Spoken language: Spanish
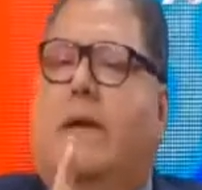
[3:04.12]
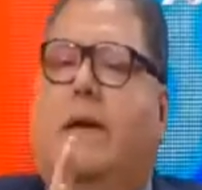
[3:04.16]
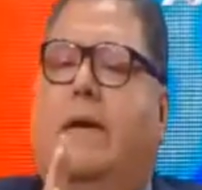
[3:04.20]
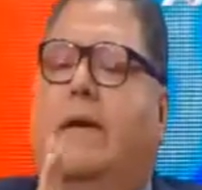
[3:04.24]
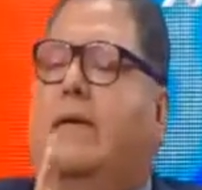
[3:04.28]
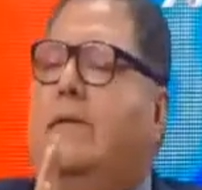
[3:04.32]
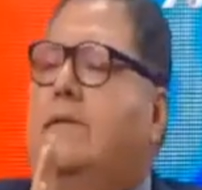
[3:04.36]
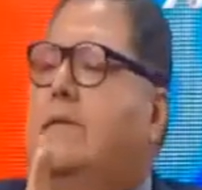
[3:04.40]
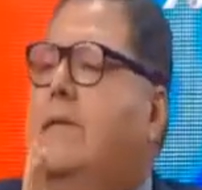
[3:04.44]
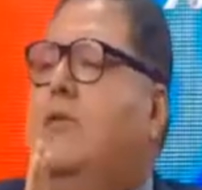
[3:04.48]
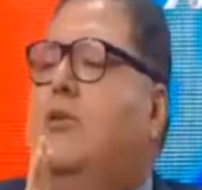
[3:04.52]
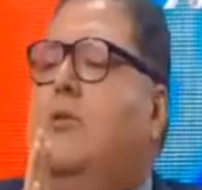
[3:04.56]
iba
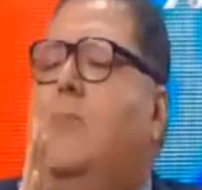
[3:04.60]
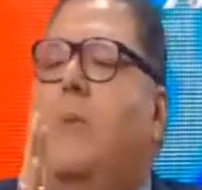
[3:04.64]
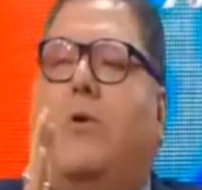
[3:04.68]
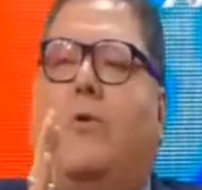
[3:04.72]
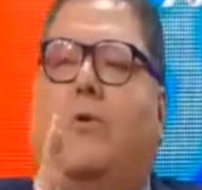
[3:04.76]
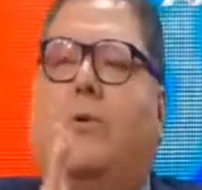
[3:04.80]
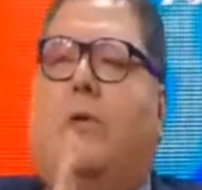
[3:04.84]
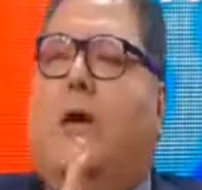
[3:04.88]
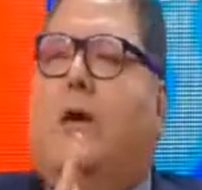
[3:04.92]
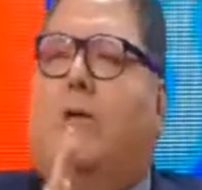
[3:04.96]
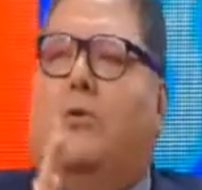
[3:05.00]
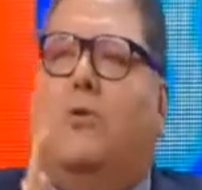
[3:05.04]
creciendo, me
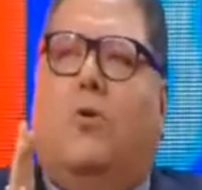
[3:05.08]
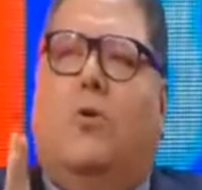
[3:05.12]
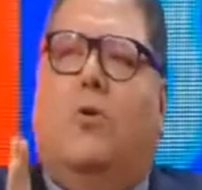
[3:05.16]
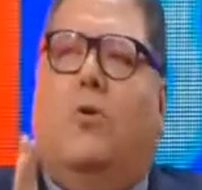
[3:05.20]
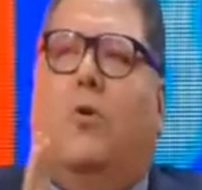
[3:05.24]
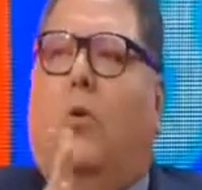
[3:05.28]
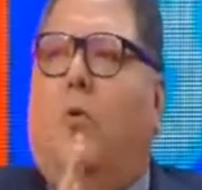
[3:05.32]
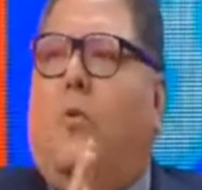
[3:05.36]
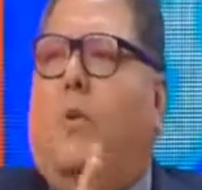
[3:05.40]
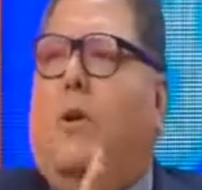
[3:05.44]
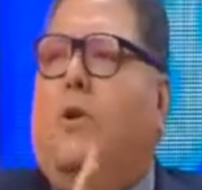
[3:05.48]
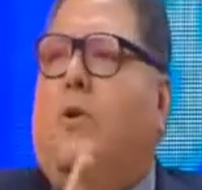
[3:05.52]
acordaba de todo
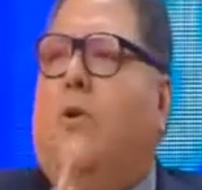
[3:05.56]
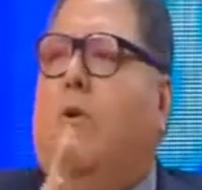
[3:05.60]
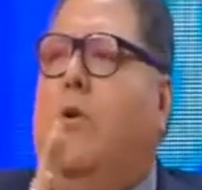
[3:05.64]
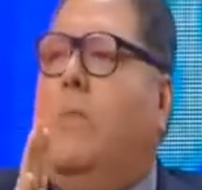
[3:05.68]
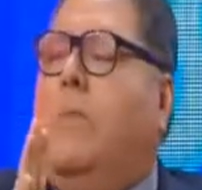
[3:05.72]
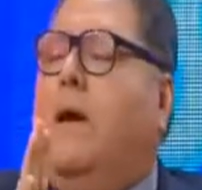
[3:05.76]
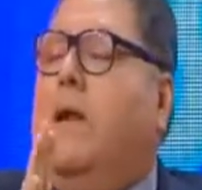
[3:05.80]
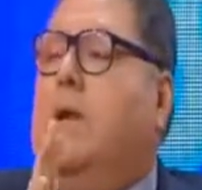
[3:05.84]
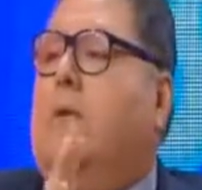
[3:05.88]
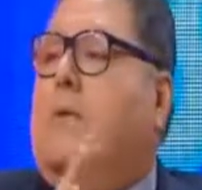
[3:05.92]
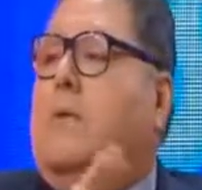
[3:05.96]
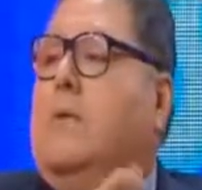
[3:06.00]
lo bueno y lo
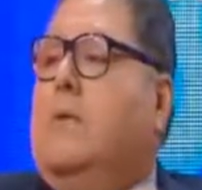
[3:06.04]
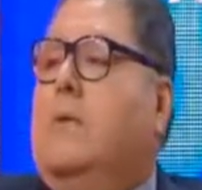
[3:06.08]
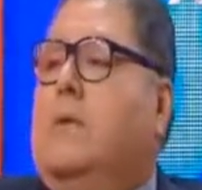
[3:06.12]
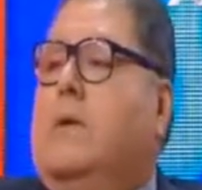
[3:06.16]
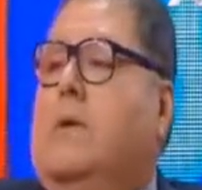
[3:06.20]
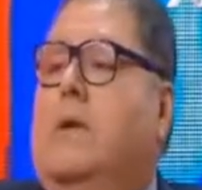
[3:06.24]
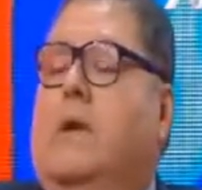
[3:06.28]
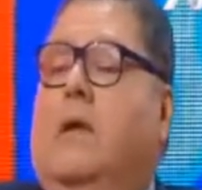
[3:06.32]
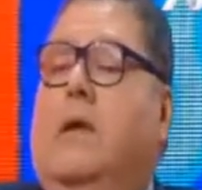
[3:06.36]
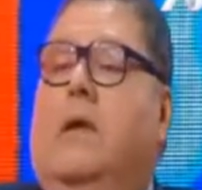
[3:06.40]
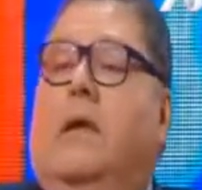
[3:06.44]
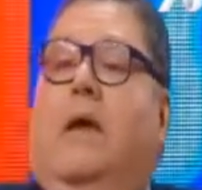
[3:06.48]
malo.
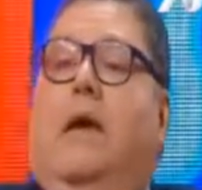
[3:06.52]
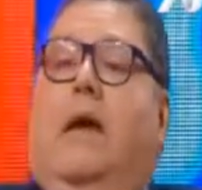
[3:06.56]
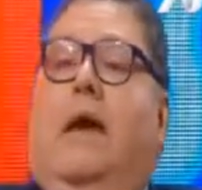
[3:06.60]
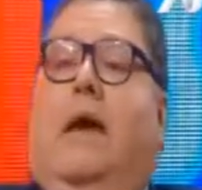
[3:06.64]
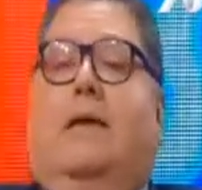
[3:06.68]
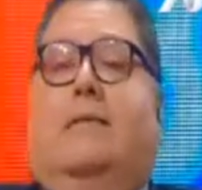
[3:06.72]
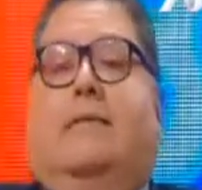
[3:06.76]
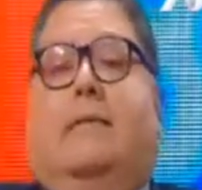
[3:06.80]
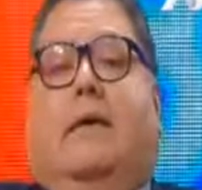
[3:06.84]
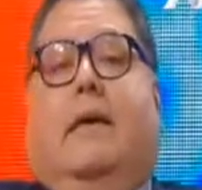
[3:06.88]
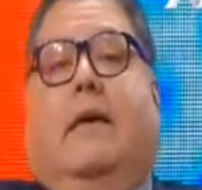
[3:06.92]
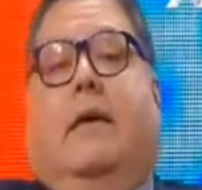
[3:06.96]

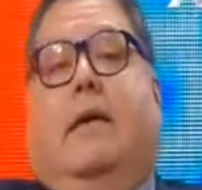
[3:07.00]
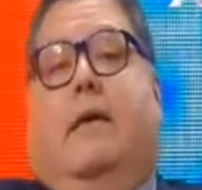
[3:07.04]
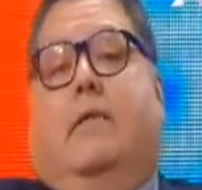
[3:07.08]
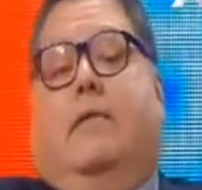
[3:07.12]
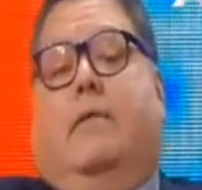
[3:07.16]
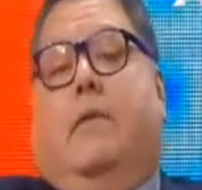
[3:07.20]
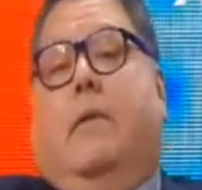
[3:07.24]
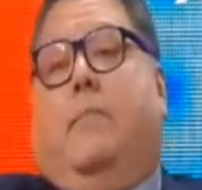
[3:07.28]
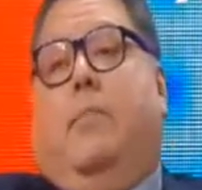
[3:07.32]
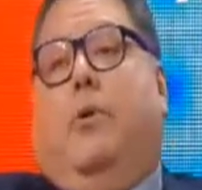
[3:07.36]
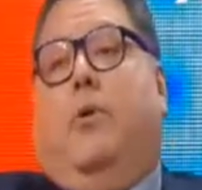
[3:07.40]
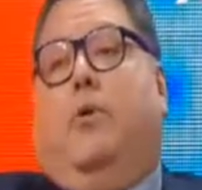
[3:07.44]
Hasta que
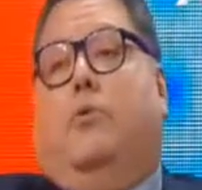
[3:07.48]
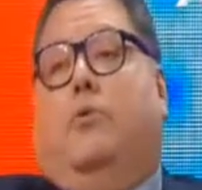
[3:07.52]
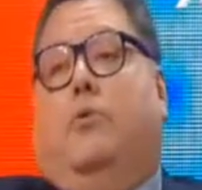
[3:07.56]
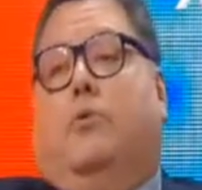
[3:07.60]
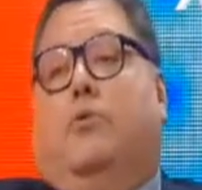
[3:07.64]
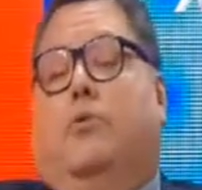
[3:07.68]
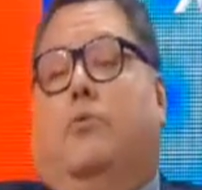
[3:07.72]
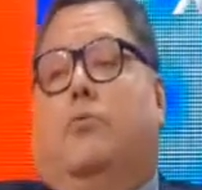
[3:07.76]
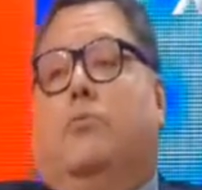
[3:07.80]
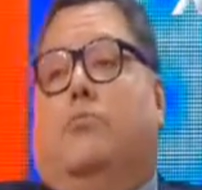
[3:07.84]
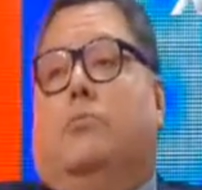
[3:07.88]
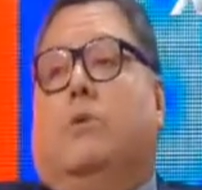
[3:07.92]
de
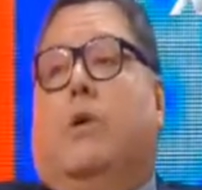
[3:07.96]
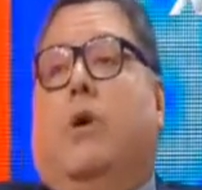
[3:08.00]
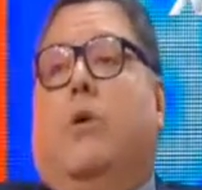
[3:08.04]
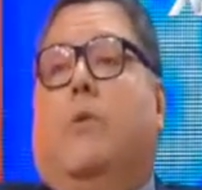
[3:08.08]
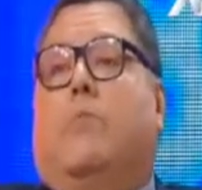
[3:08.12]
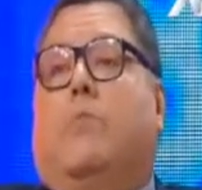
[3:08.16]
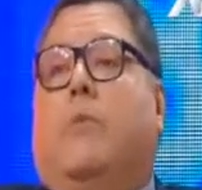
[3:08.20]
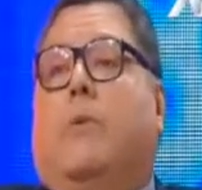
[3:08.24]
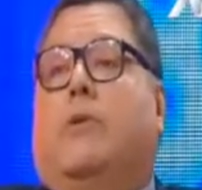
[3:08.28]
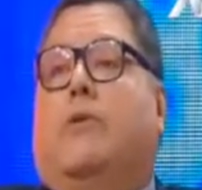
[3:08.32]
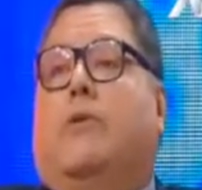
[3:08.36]
pronto llegó el